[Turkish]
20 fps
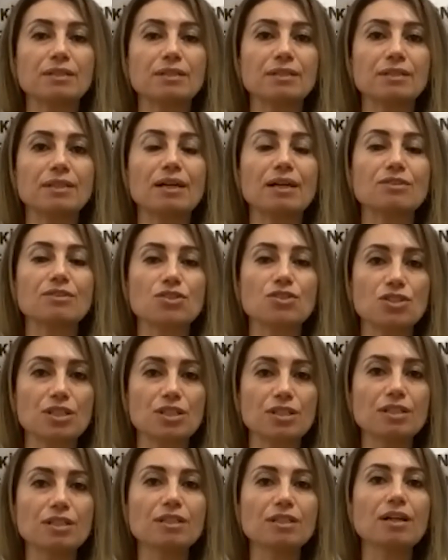
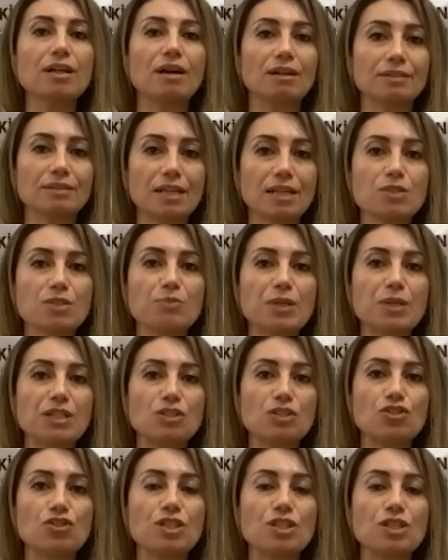yanlışları anlatmak
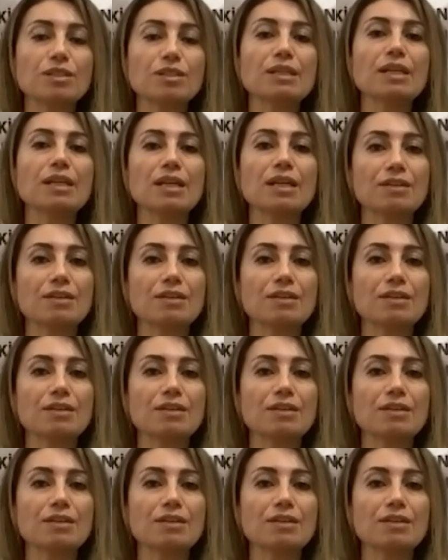için,